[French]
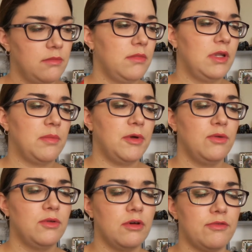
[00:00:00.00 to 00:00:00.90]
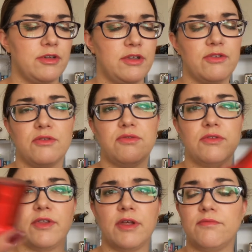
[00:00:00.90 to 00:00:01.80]
il a pas d'odeur en fait, il sent le fond
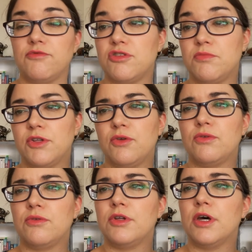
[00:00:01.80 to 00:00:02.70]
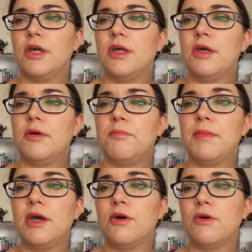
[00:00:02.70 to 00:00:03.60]
de teint. J'aime pas trop son odeur.
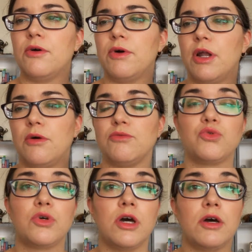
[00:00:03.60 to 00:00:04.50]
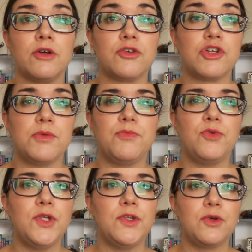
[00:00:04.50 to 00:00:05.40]
Mais euh, voilà, en tout cas, je l'ai
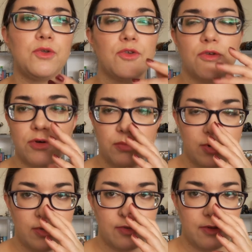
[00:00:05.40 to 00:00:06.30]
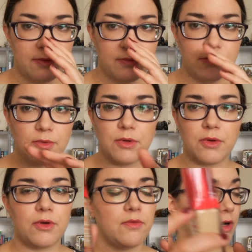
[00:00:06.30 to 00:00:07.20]
utilisé qu'une seule fois pour l'instant. Donc
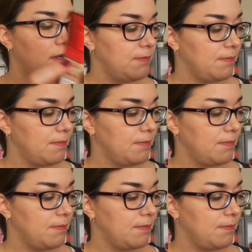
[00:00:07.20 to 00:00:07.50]
voilà.